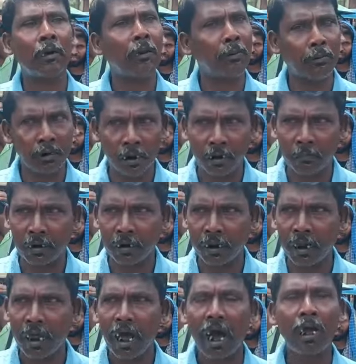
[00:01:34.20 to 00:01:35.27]
আমাকে মাফ করে দিয়েছে
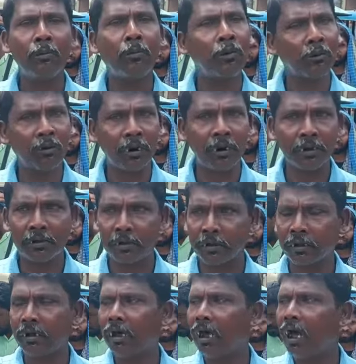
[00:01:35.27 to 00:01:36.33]
আমি ভুল করে দিয়েছি
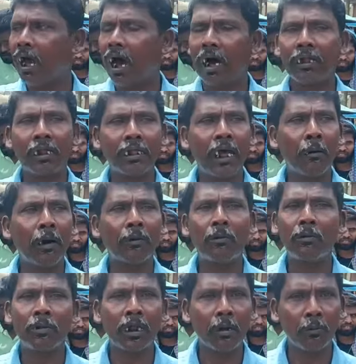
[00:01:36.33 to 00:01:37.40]
আর যাতে আমার
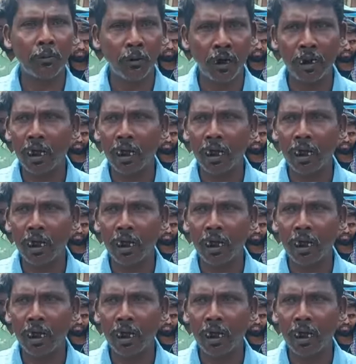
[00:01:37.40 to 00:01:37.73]
কোনো দিন আর ভুল